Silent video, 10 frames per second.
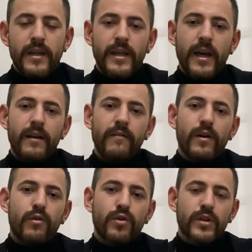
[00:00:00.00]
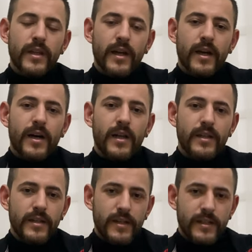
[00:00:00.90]
yer ve ortadan
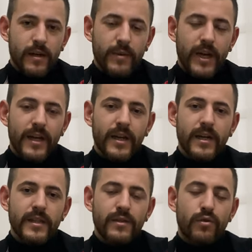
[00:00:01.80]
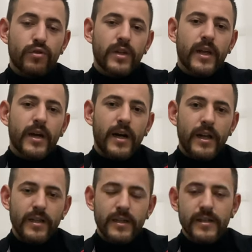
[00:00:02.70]
kaldırırsam yani kanıtı ortadan
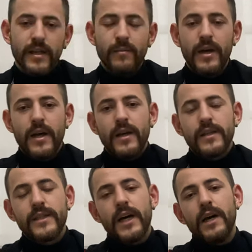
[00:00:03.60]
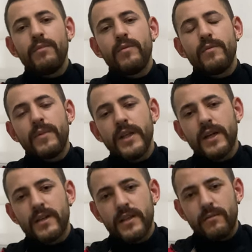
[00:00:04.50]
kaldırırsam sahibimin
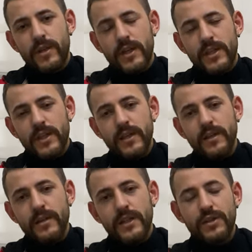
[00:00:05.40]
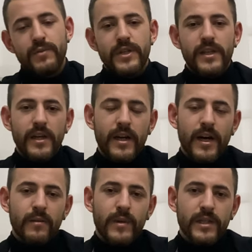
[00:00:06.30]
bana kızabileceği hiçbir şey
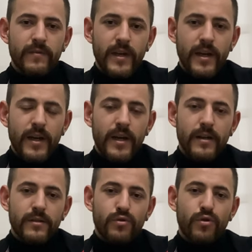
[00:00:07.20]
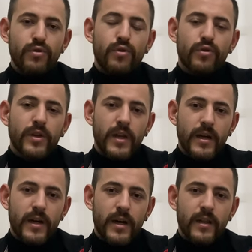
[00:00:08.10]
kalmaz ve sorun
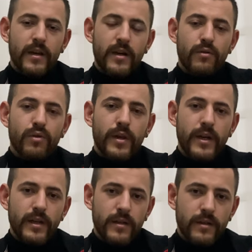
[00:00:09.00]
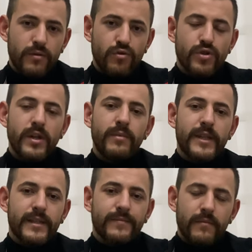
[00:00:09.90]
ortadan kalkar olarak
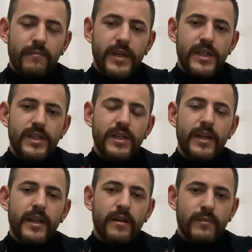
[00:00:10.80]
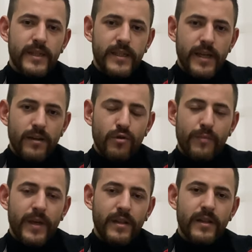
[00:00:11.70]
düşünebilir. Beşinci nedenimiz ise
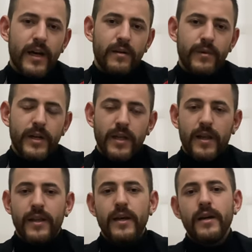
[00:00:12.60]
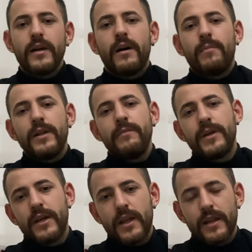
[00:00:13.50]
köpeğin dar bir alanda, kapalı
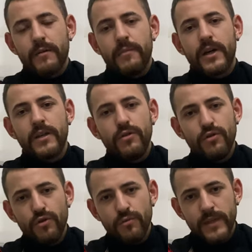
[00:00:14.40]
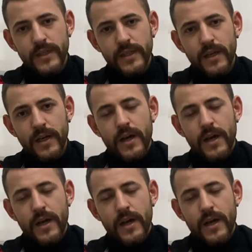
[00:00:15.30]
bir alanda bakılıyor olması